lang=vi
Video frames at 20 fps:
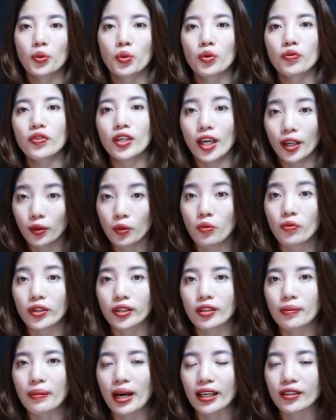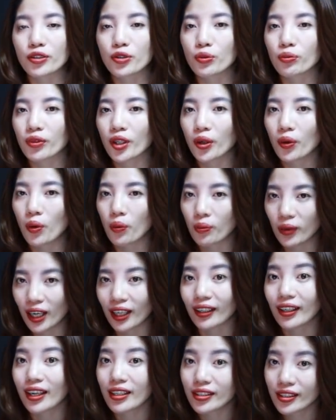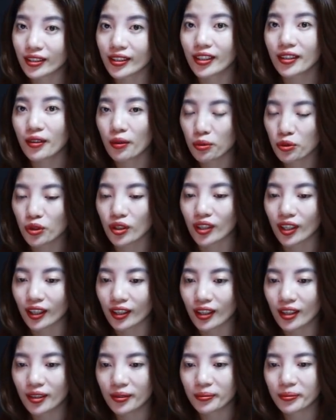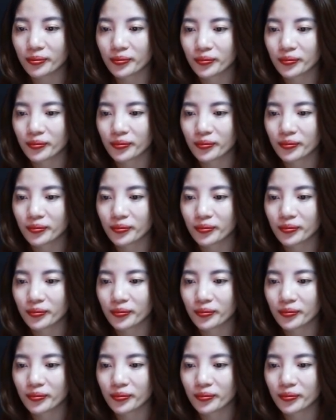Quý vị hãy cùng với Tâm An chúng ta cùng lắng nghe chi tiết câu chuyện này nhé.